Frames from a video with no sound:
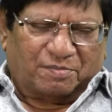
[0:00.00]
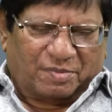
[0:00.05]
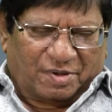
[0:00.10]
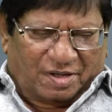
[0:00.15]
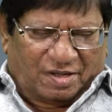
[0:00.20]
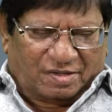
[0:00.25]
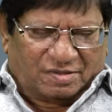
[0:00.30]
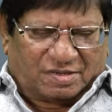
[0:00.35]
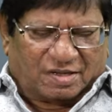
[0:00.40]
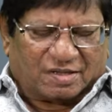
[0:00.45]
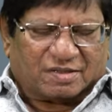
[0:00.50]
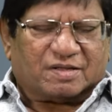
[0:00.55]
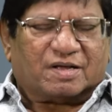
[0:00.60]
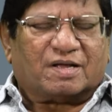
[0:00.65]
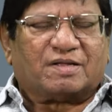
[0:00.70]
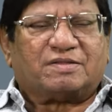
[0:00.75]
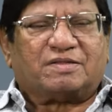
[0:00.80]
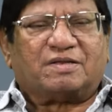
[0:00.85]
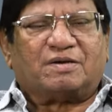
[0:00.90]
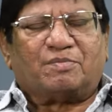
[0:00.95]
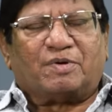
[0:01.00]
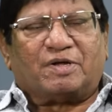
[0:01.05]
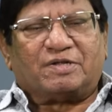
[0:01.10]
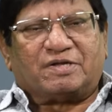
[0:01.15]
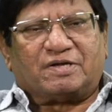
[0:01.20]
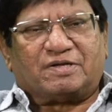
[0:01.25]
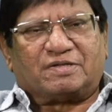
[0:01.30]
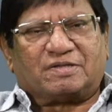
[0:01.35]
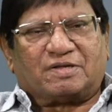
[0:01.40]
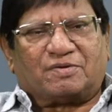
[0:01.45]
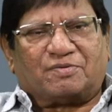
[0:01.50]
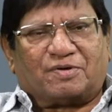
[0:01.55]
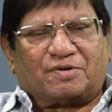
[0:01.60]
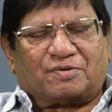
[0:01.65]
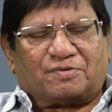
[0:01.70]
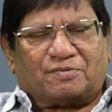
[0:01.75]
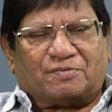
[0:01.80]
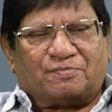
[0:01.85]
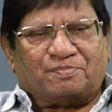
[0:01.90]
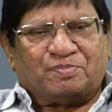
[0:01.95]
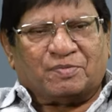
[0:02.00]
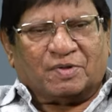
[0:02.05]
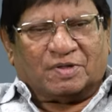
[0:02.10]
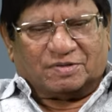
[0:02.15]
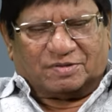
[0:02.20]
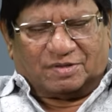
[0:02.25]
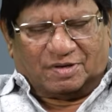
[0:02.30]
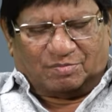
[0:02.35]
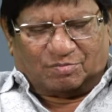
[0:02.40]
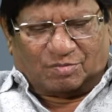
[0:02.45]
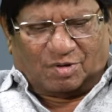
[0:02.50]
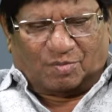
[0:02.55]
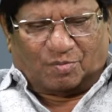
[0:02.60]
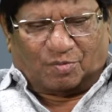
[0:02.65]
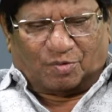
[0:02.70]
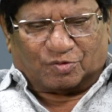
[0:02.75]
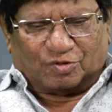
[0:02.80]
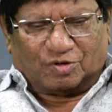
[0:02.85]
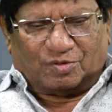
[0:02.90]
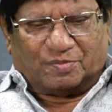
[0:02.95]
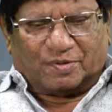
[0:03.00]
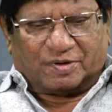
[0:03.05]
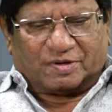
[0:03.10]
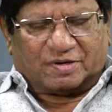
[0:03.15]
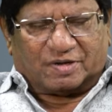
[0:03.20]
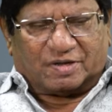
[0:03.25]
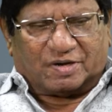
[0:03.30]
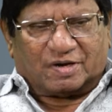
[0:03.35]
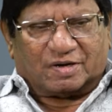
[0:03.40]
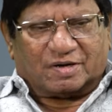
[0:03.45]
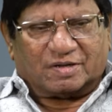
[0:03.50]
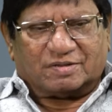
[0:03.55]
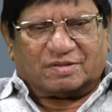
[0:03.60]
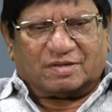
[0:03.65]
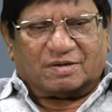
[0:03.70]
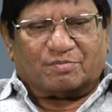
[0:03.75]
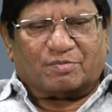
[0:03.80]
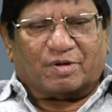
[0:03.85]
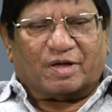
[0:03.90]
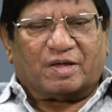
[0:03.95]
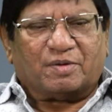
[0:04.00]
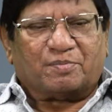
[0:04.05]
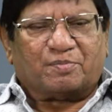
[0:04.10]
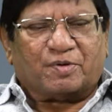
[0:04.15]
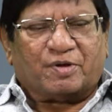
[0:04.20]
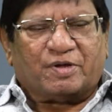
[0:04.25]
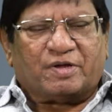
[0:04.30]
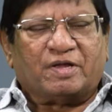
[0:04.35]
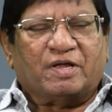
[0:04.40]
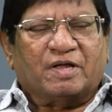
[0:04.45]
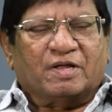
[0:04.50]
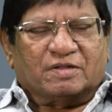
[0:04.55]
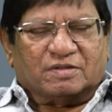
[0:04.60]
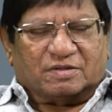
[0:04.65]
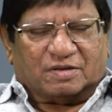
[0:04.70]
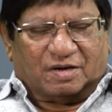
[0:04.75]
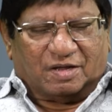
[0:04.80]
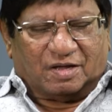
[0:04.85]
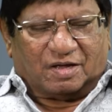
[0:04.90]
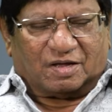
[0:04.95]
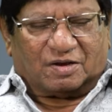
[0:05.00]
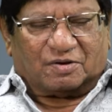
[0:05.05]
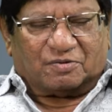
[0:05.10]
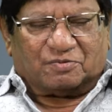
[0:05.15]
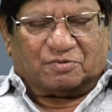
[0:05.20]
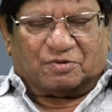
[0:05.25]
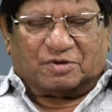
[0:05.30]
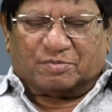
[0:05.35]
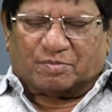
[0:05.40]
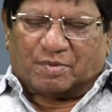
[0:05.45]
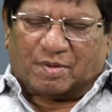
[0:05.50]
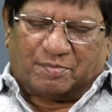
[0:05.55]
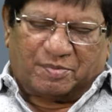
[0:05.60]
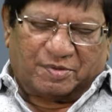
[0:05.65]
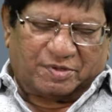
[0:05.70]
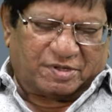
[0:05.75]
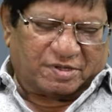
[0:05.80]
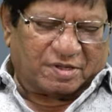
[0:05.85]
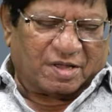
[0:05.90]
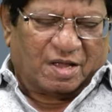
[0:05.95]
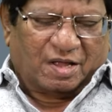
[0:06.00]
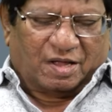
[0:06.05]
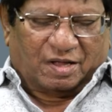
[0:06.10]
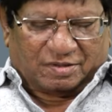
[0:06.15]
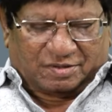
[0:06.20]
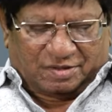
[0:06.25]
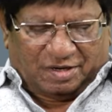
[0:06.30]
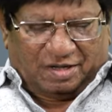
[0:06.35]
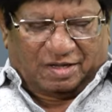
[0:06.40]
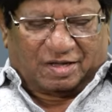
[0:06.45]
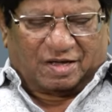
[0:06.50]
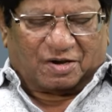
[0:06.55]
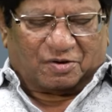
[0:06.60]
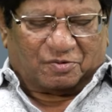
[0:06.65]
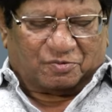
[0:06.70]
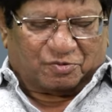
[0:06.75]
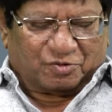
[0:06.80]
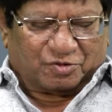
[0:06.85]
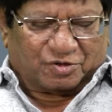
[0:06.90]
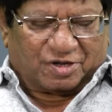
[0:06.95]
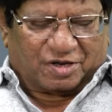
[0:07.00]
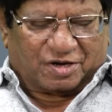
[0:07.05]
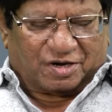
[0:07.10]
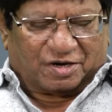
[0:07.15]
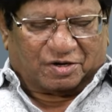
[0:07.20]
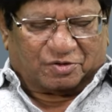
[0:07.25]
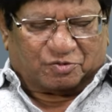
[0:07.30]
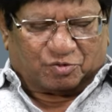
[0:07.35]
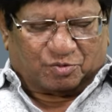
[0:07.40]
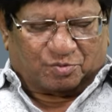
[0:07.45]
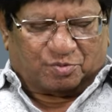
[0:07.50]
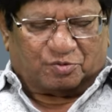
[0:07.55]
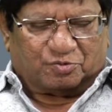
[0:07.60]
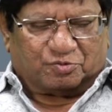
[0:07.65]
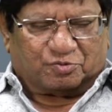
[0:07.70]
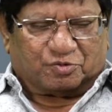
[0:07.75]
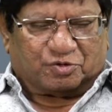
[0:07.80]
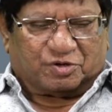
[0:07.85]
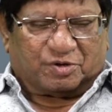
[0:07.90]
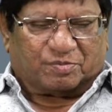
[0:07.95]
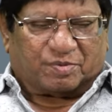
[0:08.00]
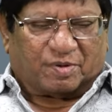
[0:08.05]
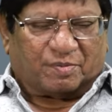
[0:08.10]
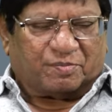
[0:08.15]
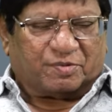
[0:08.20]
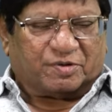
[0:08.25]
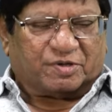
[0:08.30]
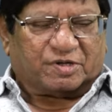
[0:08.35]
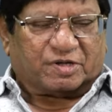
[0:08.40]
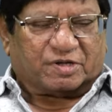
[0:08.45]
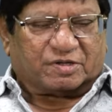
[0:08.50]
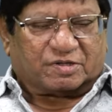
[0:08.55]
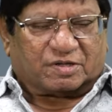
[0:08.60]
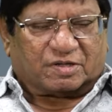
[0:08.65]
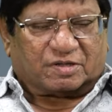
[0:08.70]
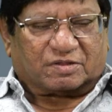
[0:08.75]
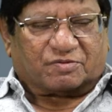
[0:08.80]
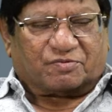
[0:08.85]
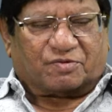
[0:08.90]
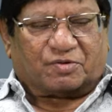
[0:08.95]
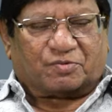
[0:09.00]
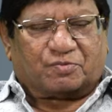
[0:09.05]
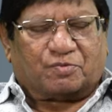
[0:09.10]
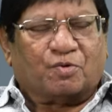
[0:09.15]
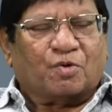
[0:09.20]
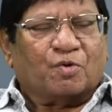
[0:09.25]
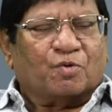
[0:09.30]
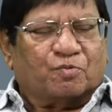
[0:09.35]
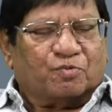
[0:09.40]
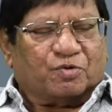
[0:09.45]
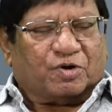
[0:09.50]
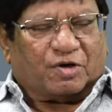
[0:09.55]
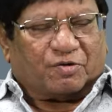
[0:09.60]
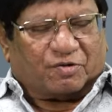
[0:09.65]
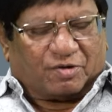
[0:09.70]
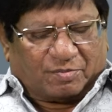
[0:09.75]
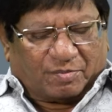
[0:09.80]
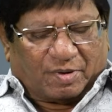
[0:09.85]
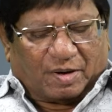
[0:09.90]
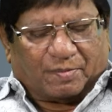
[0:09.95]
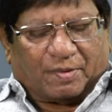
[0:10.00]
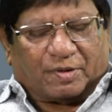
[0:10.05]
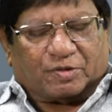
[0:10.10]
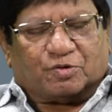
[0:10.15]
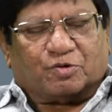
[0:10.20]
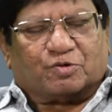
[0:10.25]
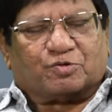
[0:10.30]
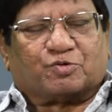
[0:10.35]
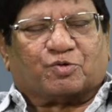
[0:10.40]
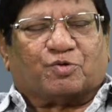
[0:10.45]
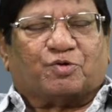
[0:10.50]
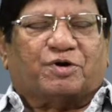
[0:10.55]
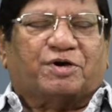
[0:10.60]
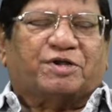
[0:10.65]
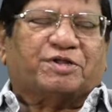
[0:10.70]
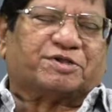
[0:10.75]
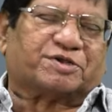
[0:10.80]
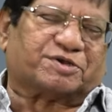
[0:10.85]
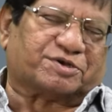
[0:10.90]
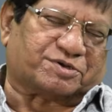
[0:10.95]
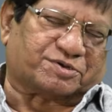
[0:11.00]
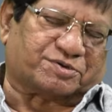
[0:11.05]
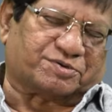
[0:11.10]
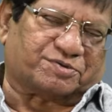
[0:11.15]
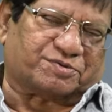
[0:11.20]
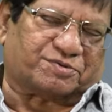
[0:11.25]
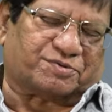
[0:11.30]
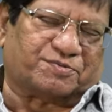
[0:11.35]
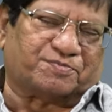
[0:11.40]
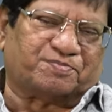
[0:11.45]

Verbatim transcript: బాధ్యతగా సినిమా చేసేవారు సినిమా మొదలు పెట్టారంటే సినిమా అయిపోయి శ్రీకారం చుట్టి పంపించే శ్రీకారం చుట్టారంటే శుభం చుట్టి పంపించేసేంత వరకు ఉండేవారు మళ్ళీ మధ్యలో స్టోరీ డిస్కషన్స్